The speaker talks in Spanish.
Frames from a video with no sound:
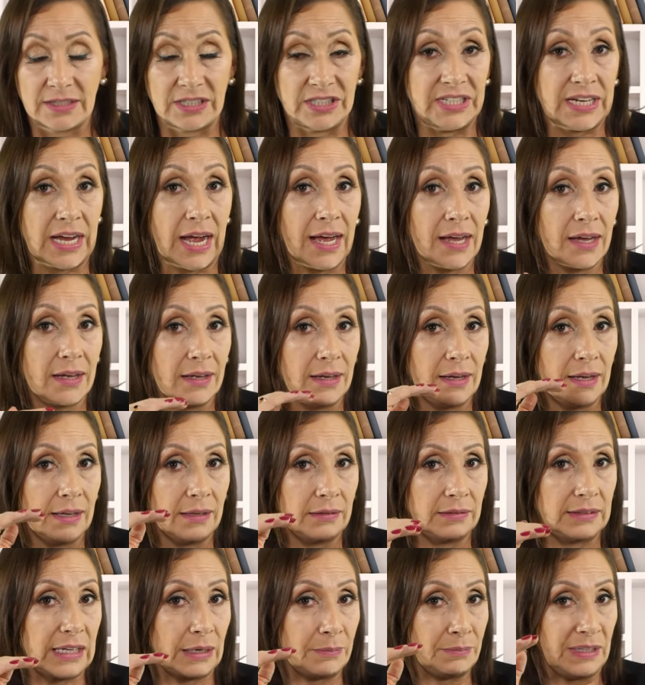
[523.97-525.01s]
ya
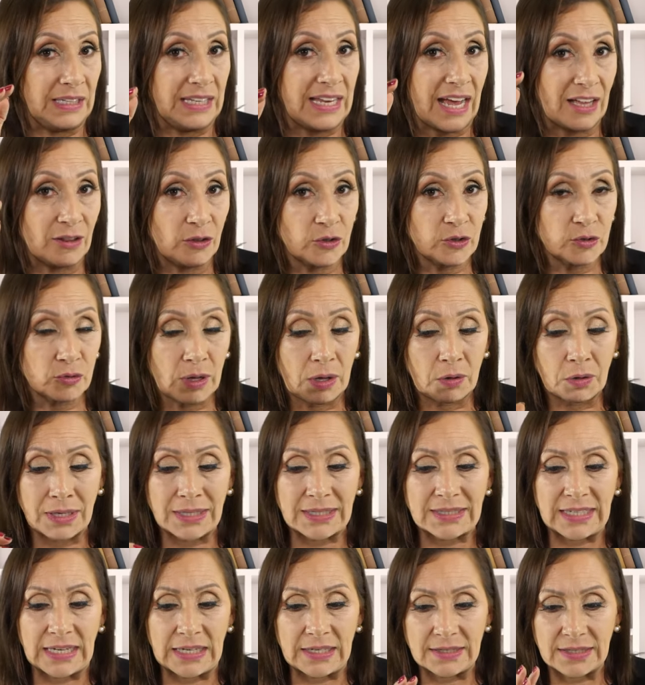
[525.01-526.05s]
terminando su
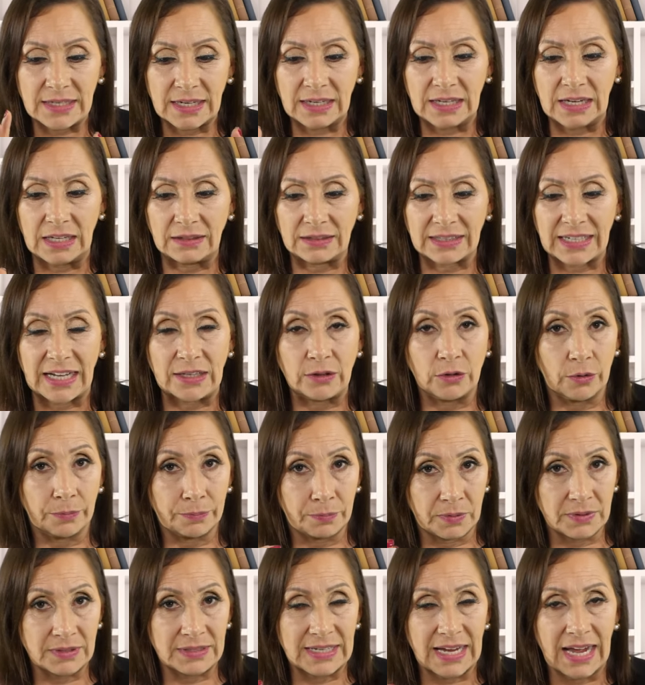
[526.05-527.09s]
adolescencia y entrando
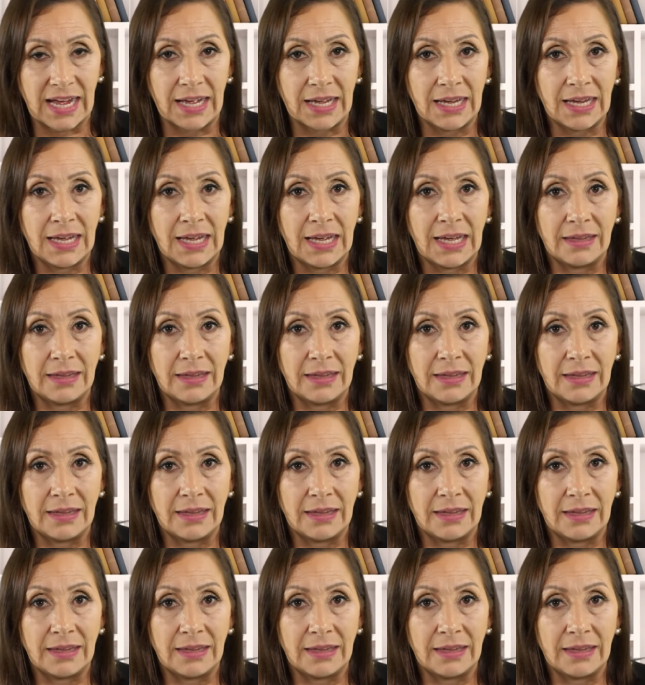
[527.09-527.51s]
pues ya,